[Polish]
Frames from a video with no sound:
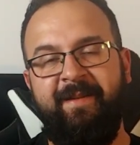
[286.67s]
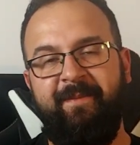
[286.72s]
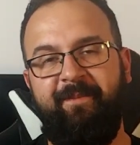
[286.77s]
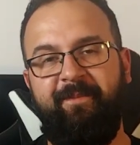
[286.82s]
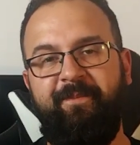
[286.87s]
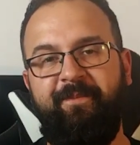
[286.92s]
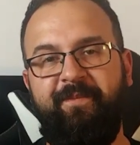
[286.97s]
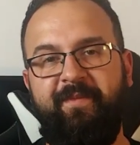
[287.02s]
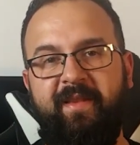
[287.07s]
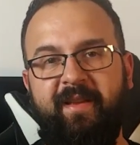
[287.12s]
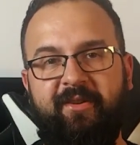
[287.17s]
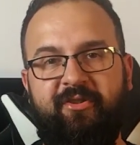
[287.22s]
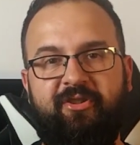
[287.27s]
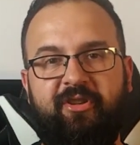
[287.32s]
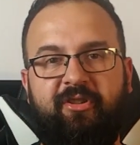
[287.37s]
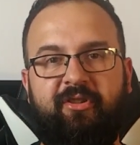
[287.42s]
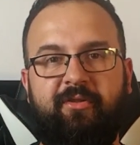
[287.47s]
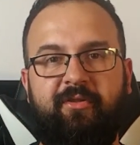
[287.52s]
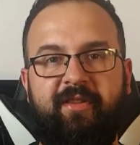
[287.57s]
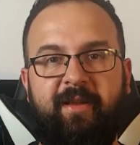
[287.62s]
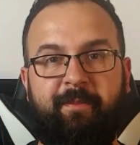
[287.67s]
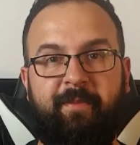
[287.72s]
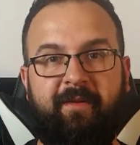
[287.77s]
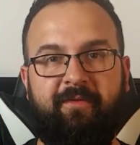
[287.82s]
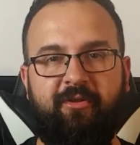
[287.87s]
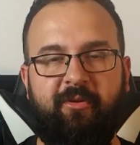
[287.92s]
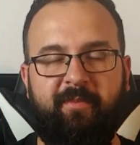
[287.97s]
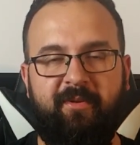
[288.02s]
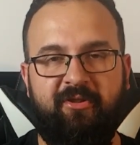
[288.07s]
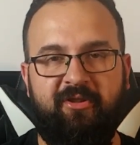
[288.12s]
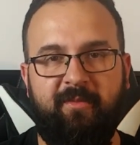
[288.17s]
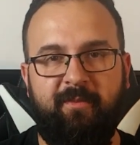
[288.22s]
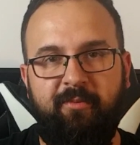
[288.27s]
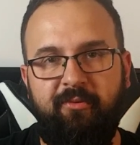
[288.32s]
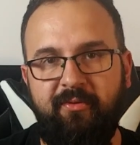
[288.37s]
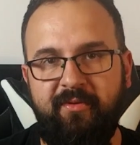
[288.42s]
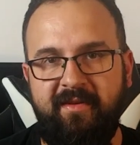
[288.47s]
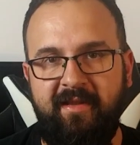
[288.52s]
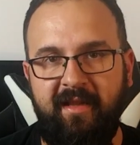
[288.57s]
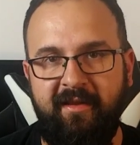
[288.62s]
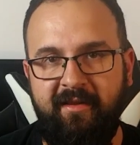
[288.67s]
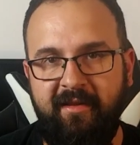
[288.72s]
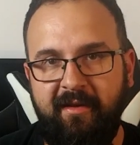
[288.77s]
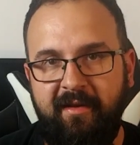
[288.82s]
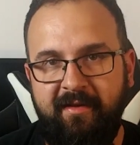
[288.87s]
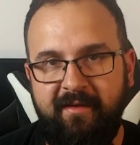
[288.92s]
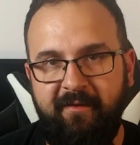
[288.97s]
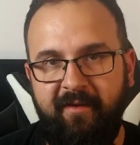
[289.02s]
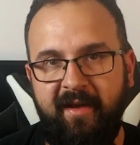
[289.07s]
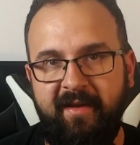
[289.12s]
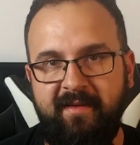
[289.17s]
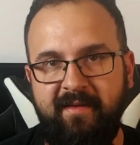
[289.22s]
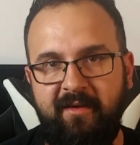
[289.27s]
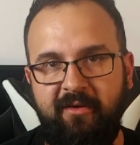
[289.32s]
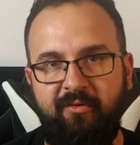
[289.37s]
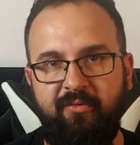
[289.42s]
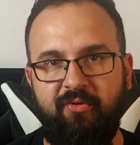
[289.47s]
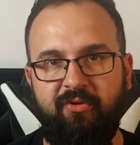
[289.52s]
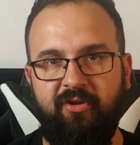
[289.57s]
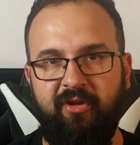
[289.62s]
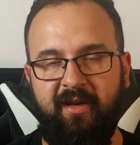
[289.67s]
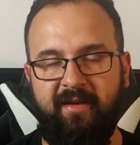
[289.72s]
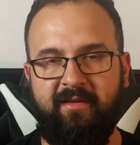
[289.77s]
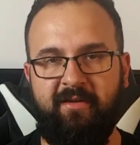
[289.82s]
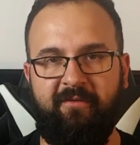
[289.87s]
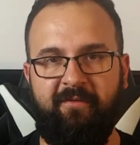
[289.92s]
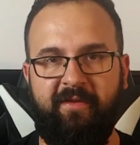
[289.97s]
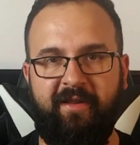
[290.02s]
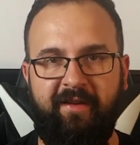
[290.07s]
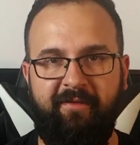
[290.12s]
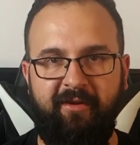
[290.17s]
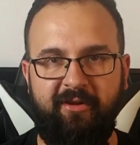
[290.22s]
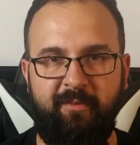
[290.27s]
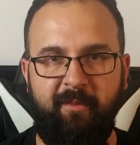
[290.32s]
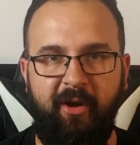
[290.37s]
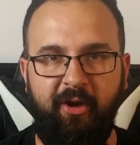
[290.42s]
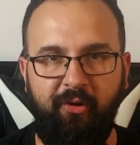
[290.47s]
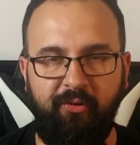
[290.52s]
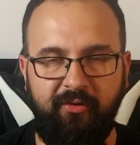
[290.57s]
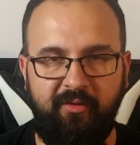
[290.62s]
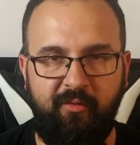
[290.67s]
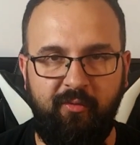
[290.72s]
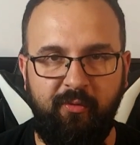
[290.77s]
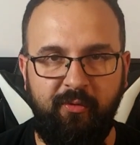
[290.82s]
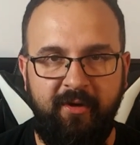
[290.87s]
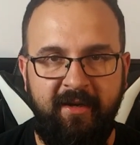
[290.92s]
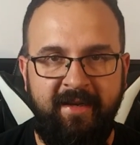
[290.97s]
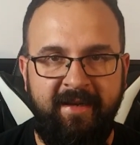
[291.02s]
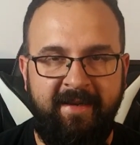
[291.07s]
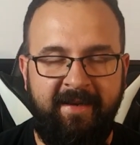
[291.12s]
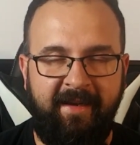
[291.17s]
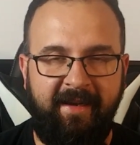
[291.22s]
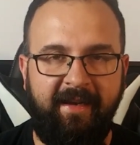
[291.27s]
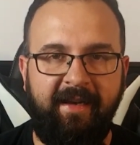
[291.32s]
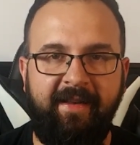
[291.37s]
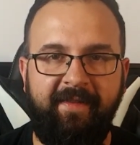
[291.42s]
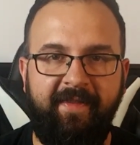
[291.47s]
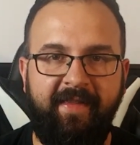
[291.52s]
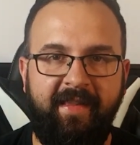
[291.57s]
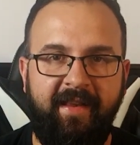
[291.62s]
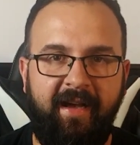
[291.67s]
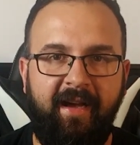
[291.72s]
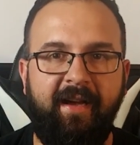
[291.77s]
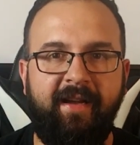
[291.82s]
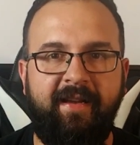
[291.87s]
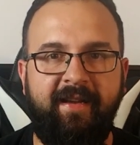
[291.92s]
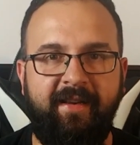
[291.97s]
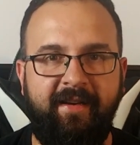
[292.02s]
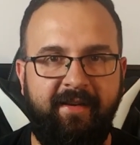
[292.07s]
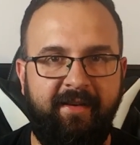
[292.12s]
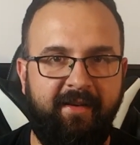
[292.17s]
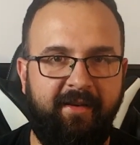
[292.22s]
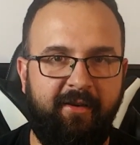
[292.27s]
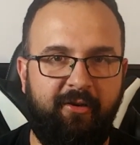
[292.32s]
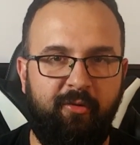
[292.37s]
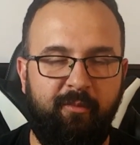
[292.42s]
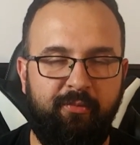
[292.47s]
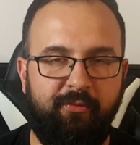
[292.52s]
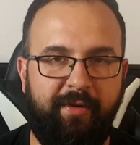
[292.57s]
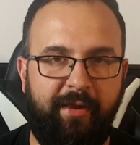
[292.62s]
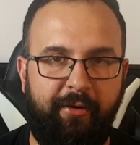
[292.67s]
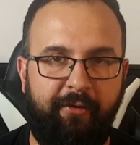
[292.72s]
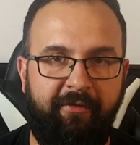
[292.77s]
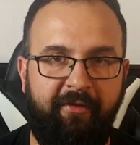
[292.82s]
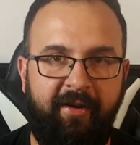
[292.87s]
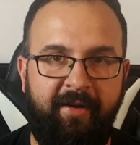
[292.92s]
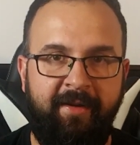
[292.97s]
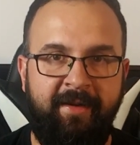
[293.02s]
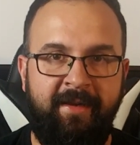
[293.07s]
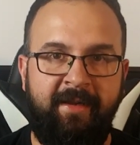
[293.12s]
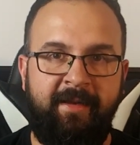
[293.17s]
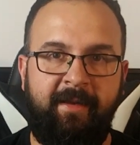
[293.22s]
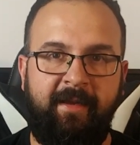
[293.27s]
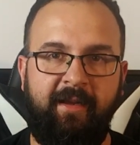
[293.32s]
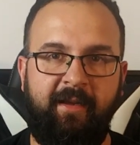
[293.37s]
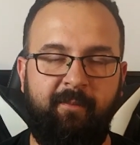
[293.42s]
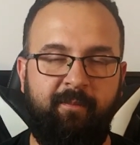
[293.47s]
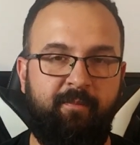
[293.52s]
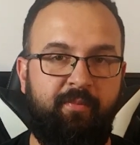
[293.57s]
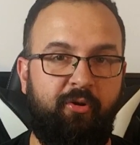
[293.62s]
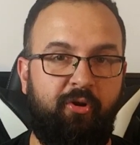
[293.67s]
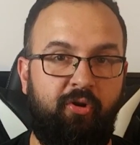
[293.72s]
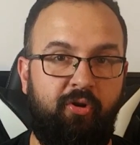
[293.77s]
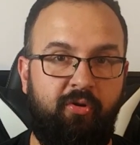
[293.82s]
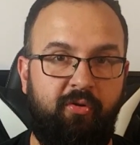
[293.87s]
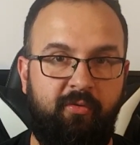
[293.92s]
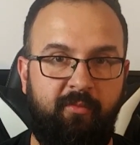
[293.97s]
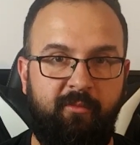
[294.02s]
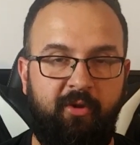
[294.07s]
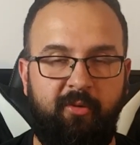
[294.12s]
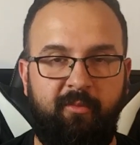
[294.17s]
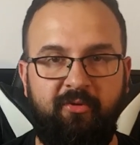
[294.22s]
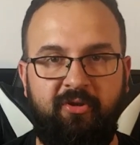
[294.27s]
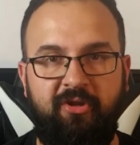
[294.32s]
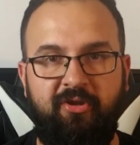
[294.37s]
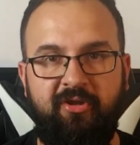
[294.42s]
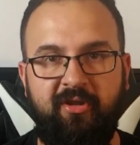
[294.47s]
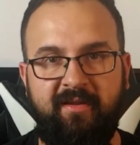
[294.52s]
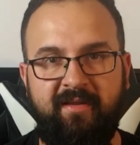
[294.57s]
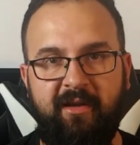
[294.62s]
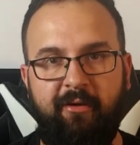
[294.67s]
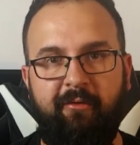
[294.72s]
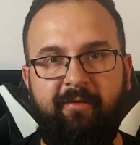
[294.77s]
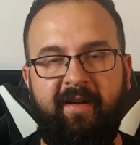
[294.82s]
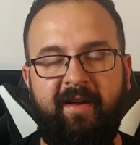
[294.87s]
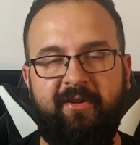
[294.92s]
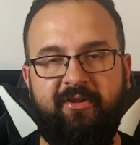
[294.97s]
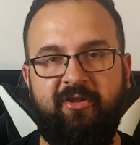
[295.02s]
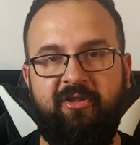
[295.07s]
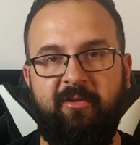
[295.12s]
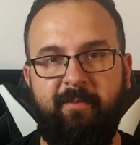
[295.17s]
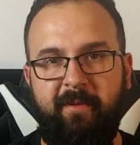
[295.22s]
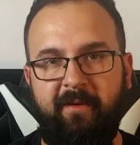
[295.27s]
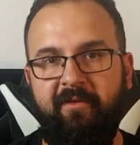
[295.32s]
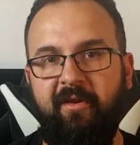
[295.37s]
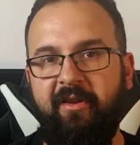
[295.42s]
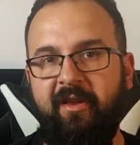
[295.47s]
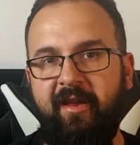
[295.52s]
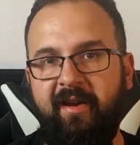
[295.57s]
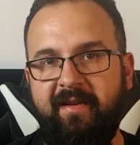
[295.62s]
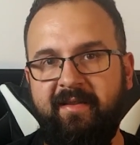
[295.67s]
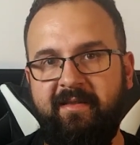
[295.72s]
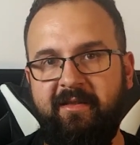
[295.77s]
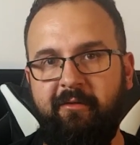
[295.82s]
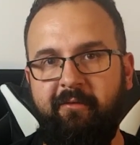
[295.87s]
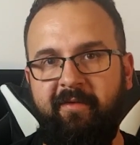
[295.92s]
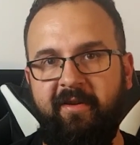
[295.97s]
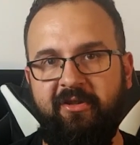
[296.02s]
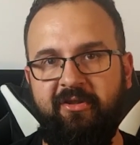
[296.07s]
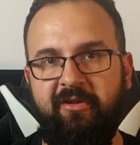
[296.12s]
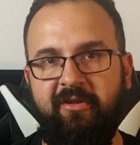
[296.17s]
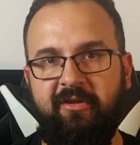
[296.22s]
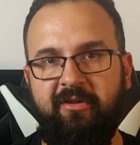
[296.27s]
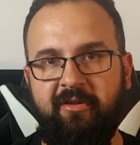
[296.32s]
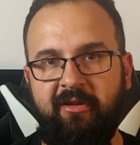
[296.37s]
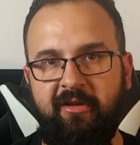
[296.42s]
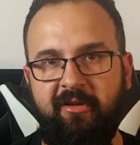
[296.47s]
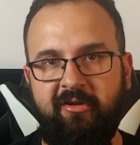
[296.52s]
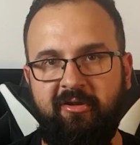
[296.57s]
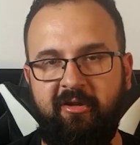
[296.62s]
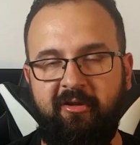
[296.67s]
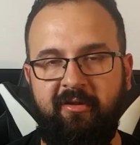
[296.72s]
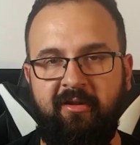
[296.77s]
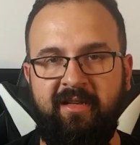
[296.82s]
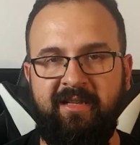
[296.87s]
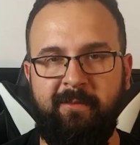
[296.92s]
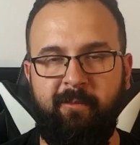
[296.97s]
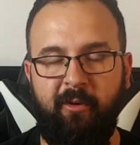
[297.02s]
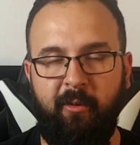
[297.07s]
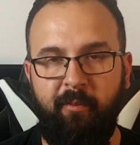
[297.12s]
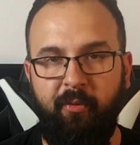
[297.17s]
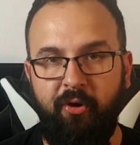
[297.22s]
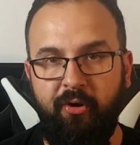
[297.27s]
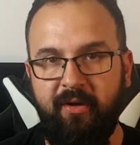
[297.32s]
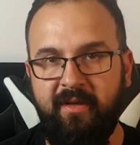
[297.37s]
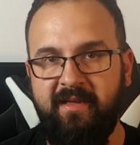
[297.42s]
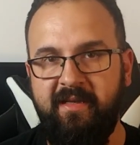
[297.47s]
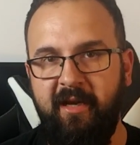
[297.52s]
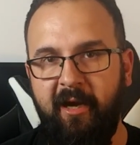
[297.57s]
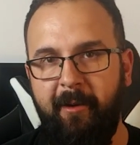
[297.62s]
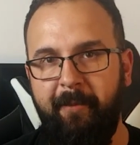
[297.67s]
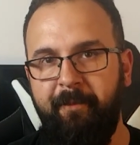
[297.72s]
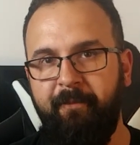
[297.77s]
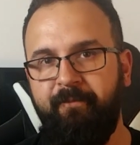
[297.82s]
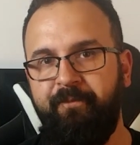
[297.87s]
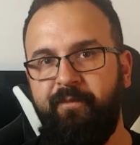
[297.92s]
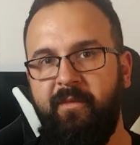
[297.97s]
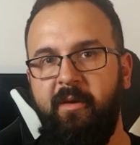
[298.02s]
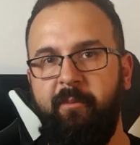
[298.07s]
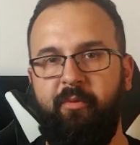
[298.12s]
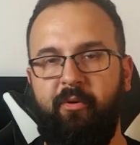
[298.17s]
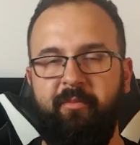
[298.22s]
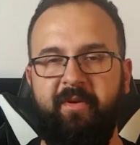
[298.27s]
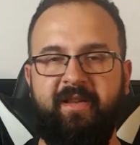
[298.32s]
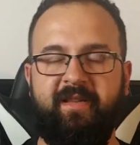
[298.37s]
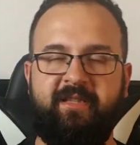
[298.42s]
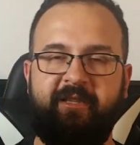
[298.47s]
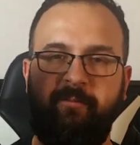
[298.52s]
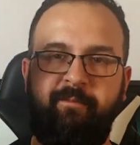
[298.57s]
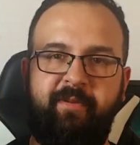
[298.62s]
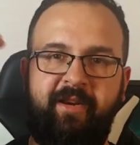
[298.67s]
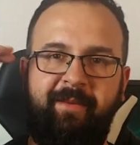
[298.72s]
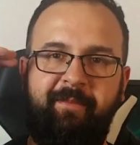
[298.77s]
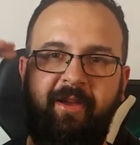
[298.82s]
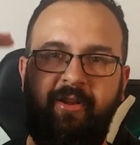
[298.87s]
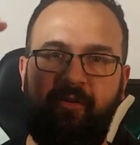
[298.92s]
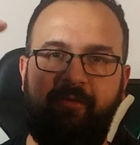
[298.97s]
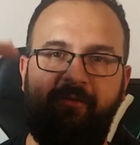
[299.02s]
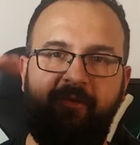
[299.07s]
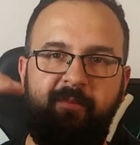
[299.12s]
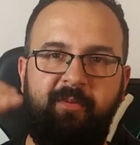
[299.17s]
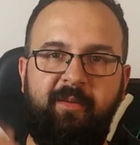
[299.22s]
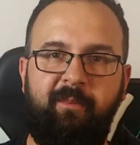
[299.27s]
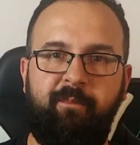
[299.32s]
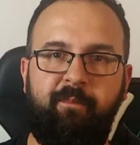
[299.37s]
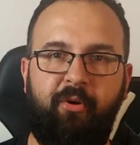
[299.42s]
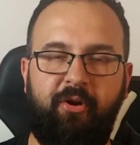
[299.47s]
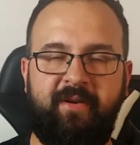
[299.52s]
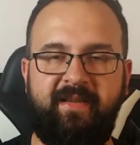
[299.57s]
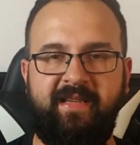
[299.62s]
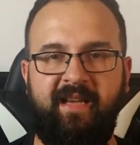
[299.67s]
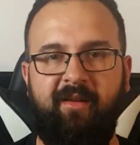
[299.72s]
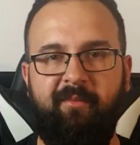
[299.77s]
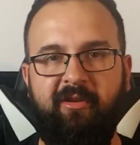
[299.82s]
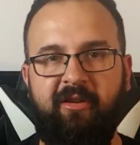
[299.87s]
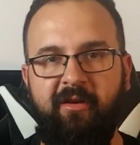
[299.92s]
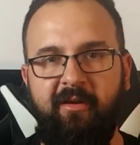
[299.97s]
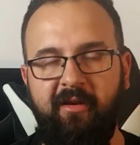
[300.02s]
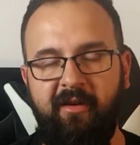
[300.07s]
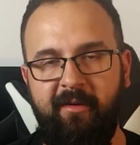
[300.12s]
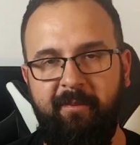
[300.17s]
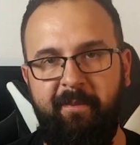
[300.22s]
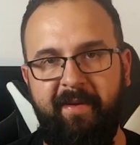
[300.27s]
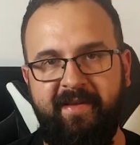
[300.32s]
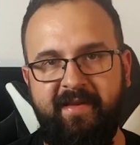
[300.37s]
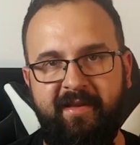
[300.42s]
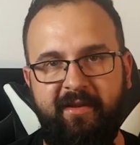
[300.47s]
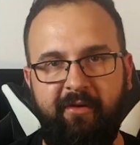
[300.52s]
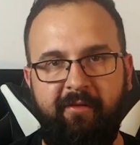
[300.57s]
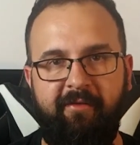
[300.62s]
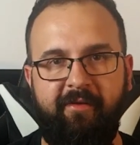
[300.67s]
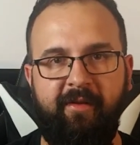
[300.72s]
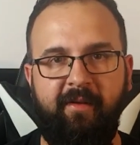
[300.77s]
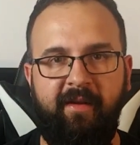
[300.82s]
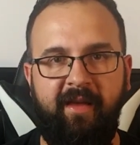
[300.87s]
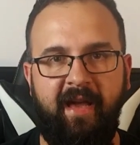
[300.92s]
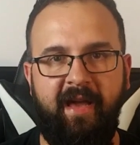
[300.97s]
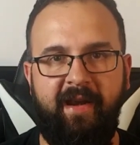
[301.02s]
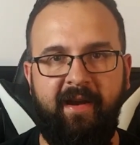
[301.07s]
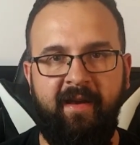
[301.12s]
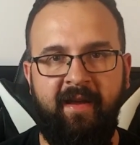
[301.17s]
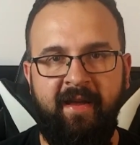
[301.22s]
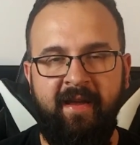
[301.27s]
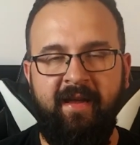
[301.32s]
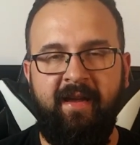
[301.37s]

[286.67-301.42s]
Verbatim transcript: Mm, także to na pewno będzie plus dla tych z Was, którzy nie chcą wydawać majątku e, na gry komputerowe, e, bo no, musicie zauważyć i pewnie nieraz zauważyliście, że dysproporcja pomiędzy premierowymi boksami e, PC-owych gier,